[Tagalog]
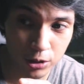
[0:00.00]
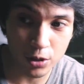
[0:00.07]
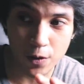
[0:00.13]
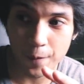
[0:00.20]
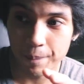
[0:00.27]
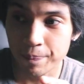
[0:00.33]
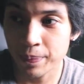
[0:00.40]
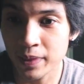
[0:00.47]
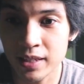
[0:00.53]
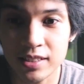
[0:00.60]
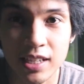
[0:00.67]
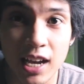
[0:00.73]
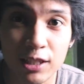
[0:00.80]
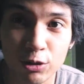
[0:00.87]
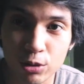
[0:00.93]
So
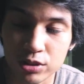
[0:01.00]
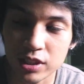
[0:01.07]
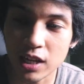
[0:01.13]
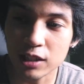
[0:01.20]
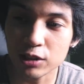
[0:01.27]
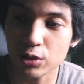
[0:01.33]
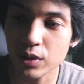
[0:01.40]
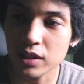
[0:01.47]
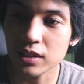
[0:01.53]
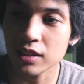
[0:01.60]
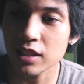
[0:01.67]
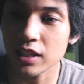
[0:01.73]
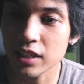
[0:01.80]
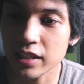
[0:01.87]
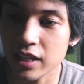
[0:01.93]
saktong-sakto ang
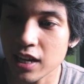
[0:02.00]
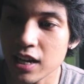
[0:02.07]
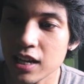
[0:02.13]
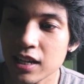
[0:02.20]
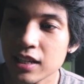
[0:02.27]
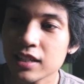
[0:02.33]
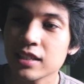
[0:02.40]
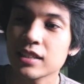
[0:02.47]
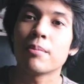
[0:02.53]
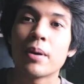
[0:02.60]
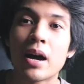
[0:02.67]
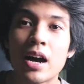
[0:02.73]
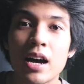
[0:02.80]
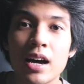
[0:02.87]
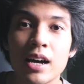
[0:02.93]
dating niya,
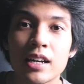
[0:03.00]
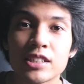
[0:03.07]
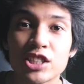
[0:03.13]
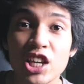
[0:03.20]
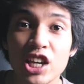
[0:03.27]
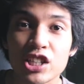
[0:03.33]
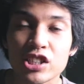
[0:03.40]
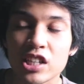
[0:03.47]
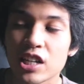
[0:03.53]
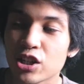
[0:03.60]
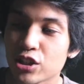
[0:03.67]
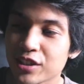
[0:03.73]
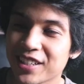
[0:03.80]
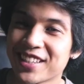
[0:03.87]
mga 6 ganon.